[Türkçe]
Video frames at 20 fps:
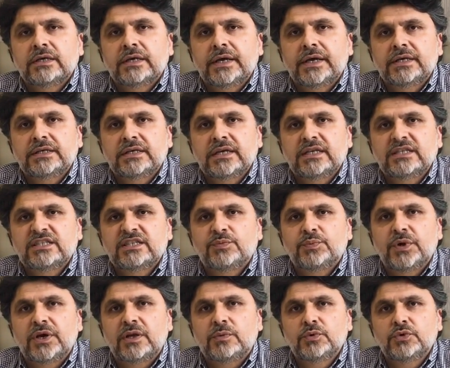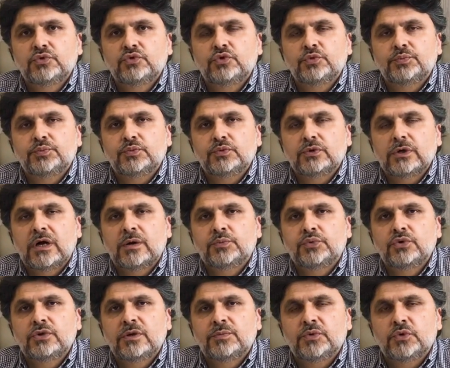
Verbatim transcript: Erkeğin spermi tüpün ampulla